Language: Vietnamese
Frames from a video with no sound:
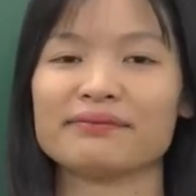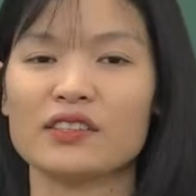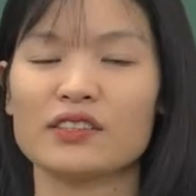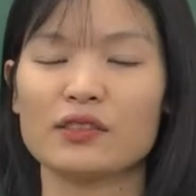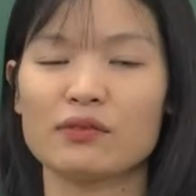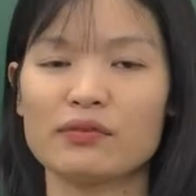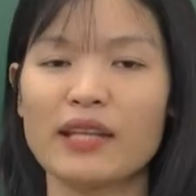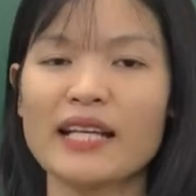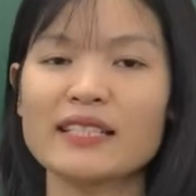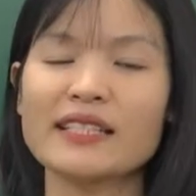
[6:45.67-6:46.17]

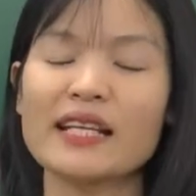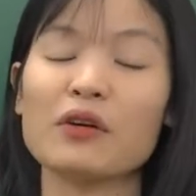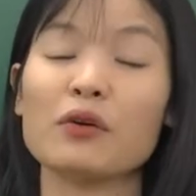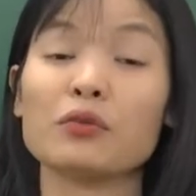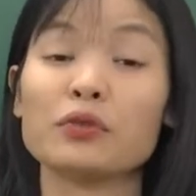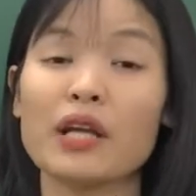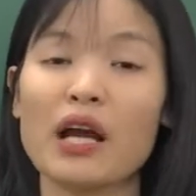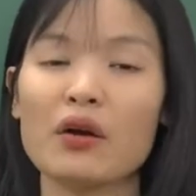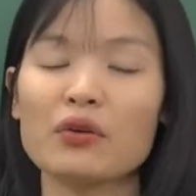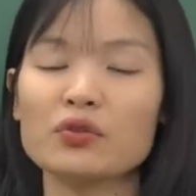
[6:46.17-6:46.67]
Chúng ta sẽ
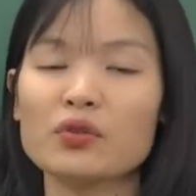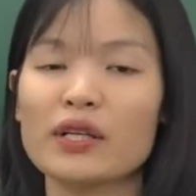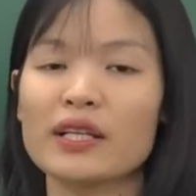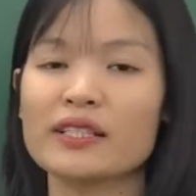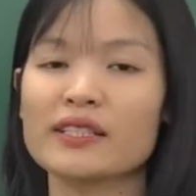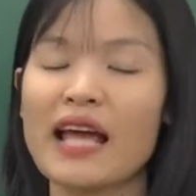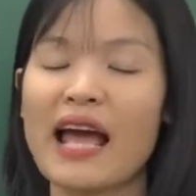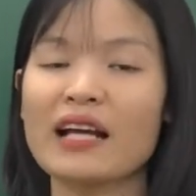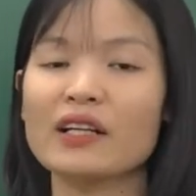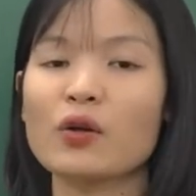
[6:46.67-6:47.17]
cùng nhau
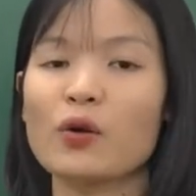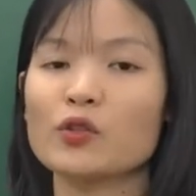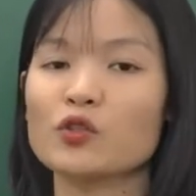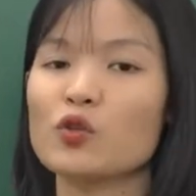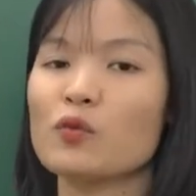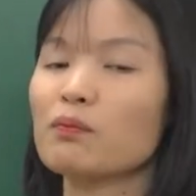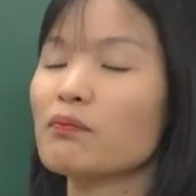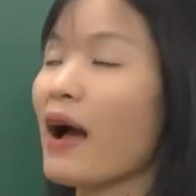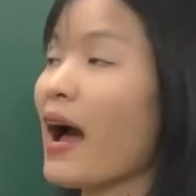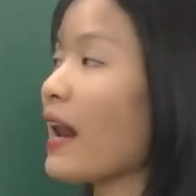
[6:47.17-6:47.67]
chuyển sang nội
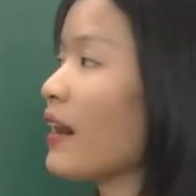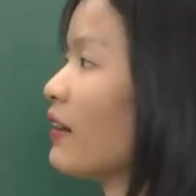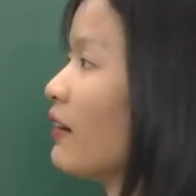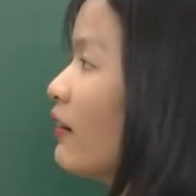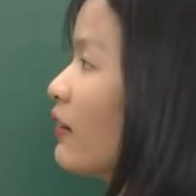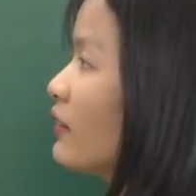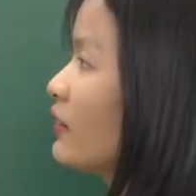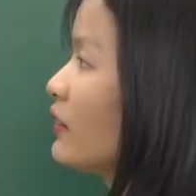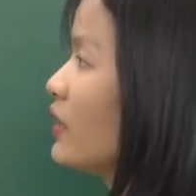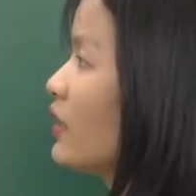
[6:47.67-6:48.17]
dung ba
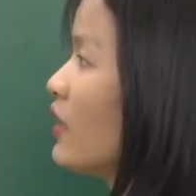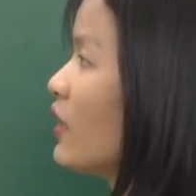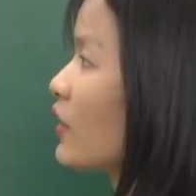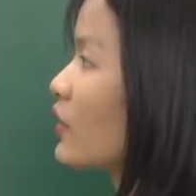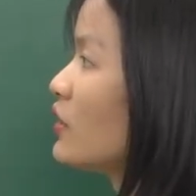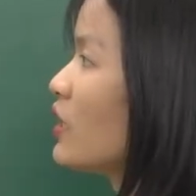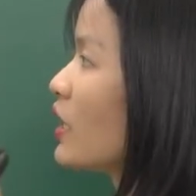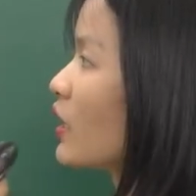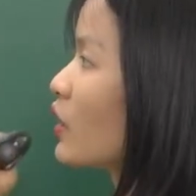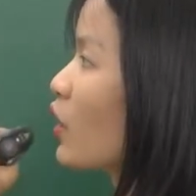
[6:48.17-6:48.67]
lớn,
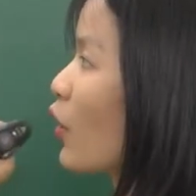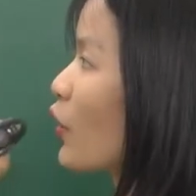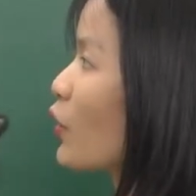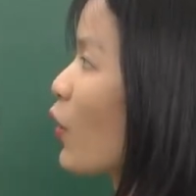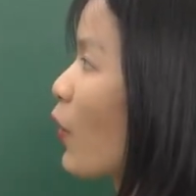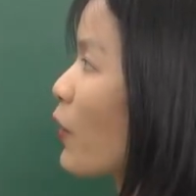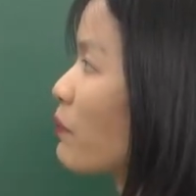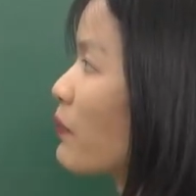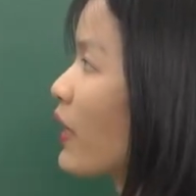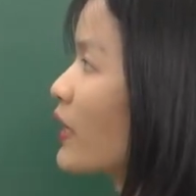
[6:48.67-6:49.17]
đường lối
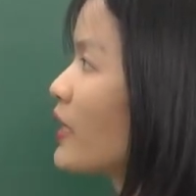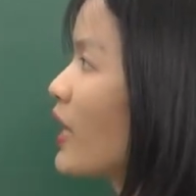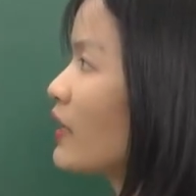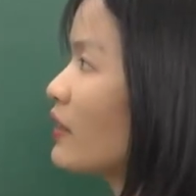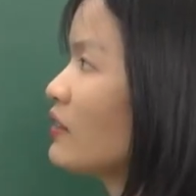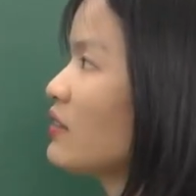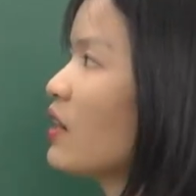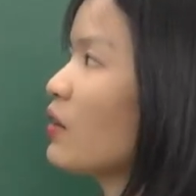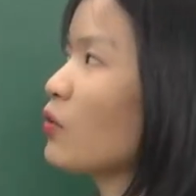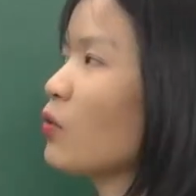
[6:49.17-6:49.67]
đổi mới
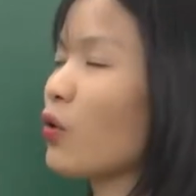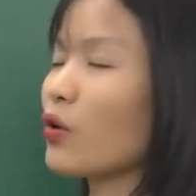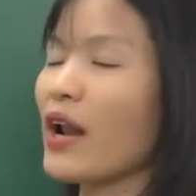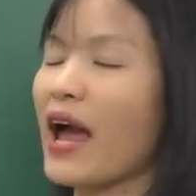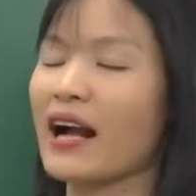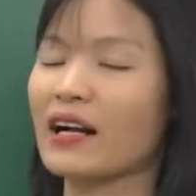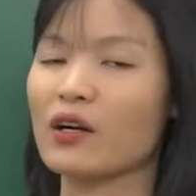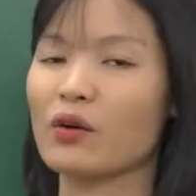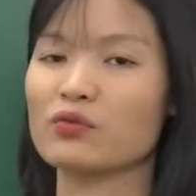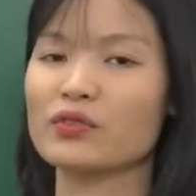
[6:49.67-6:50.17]
đất nước của
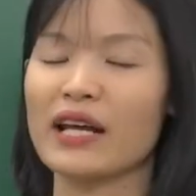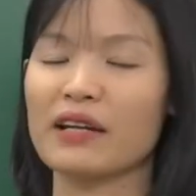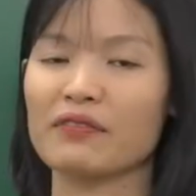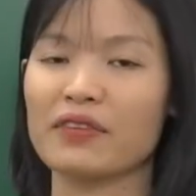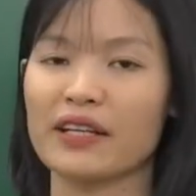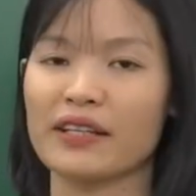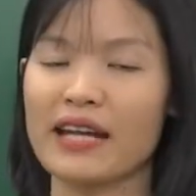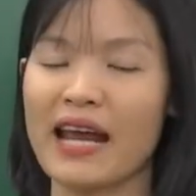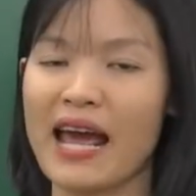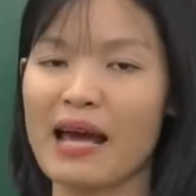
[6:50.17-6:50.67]
Đảng Cộng sản
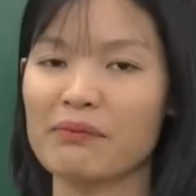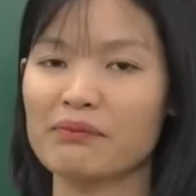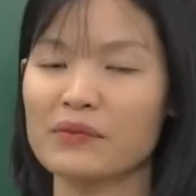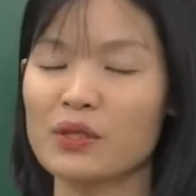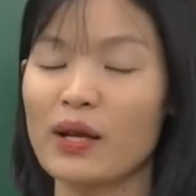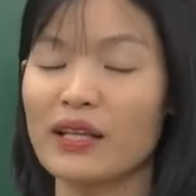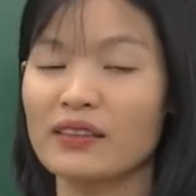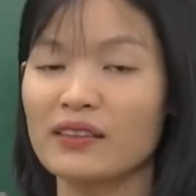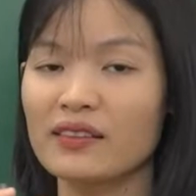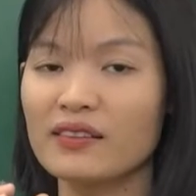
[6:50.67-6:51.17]
Việt Nam
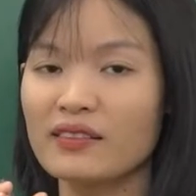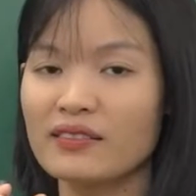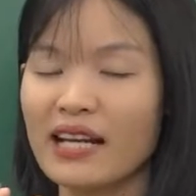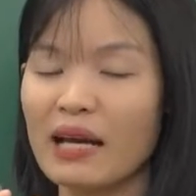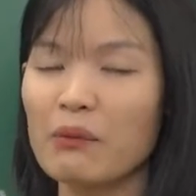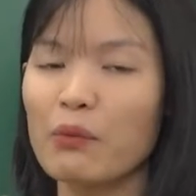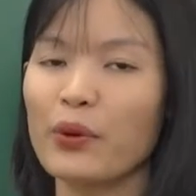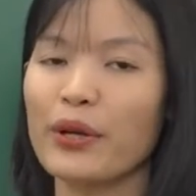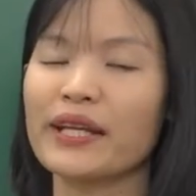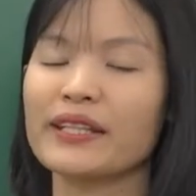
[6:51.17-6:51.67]
đoạn từ
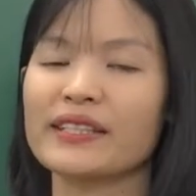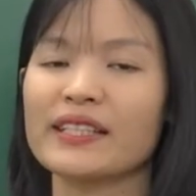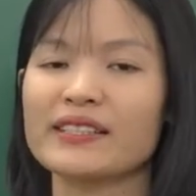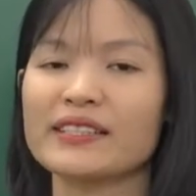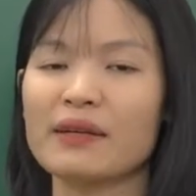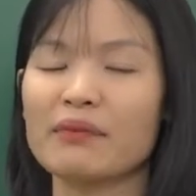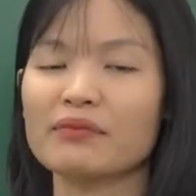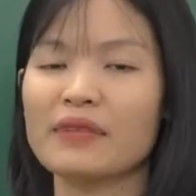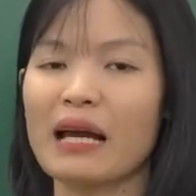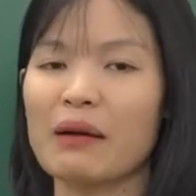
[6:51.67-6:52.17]
năm
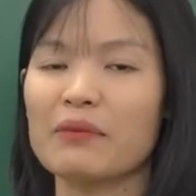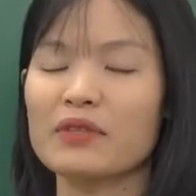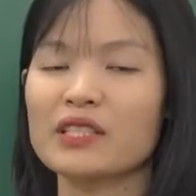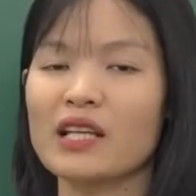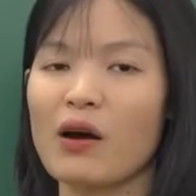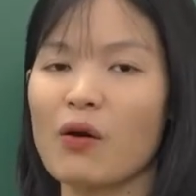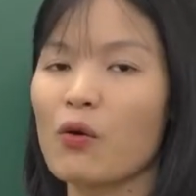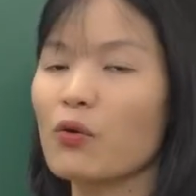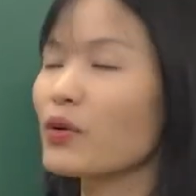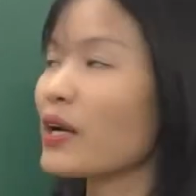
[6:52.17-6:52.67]

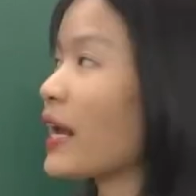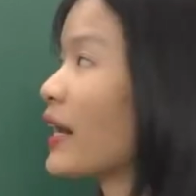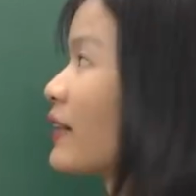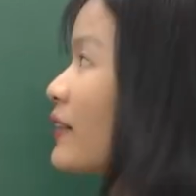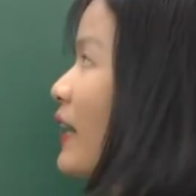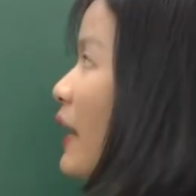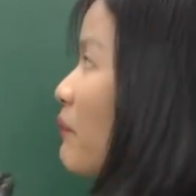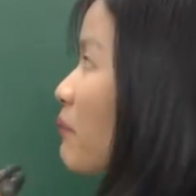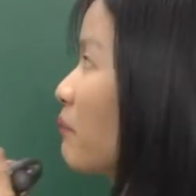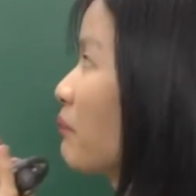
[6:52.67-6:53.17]
1986
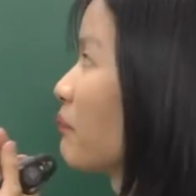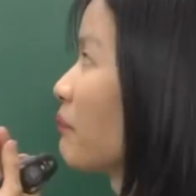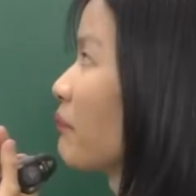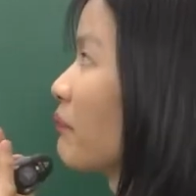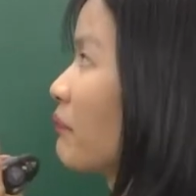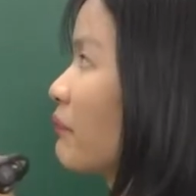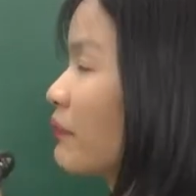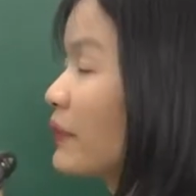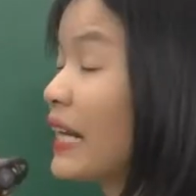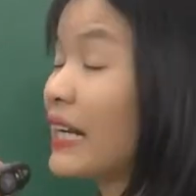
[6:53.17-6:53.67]
đến năm
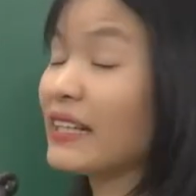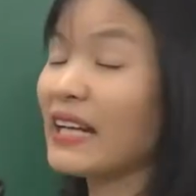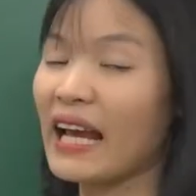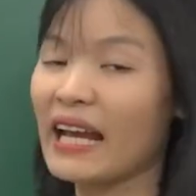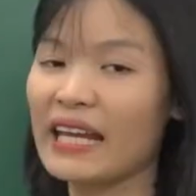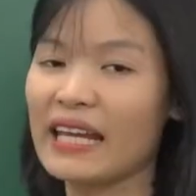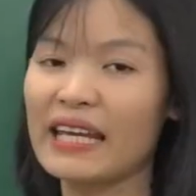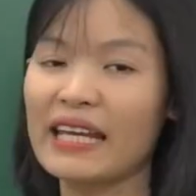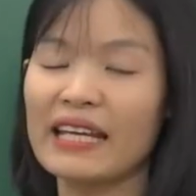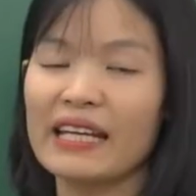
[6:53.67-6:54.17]
đến
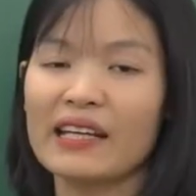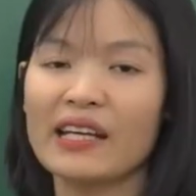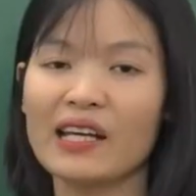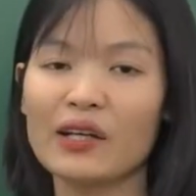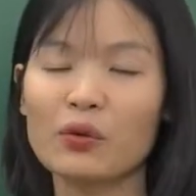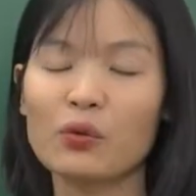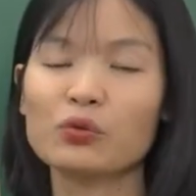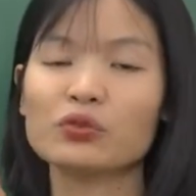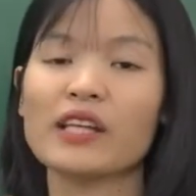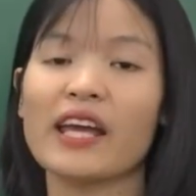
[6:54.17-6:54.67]
nay,
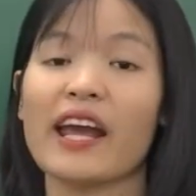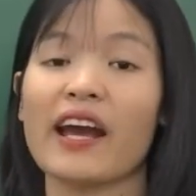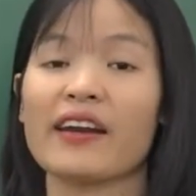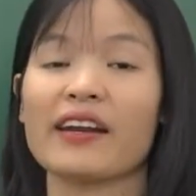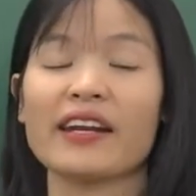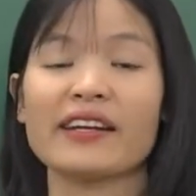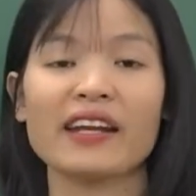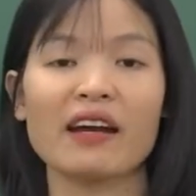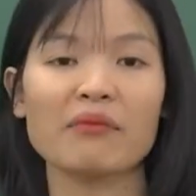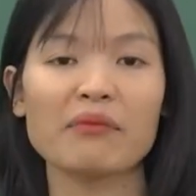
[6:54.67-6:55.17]
hay cụ thể là
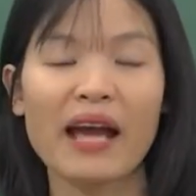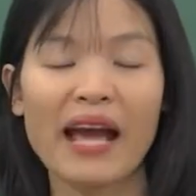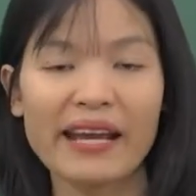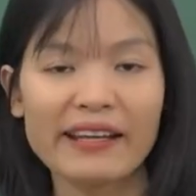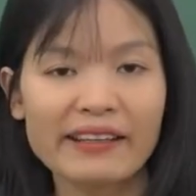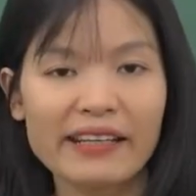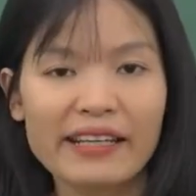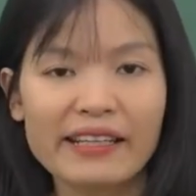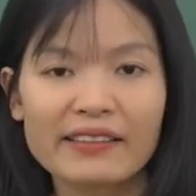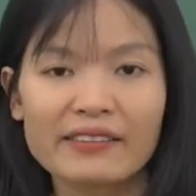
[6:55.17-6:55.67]
đến năm
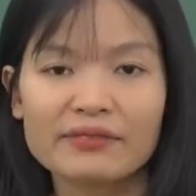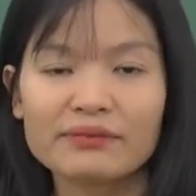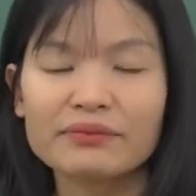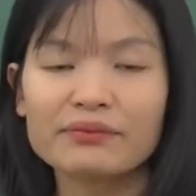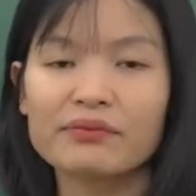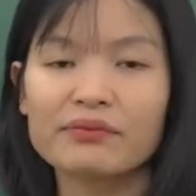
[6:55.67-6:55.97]
2000.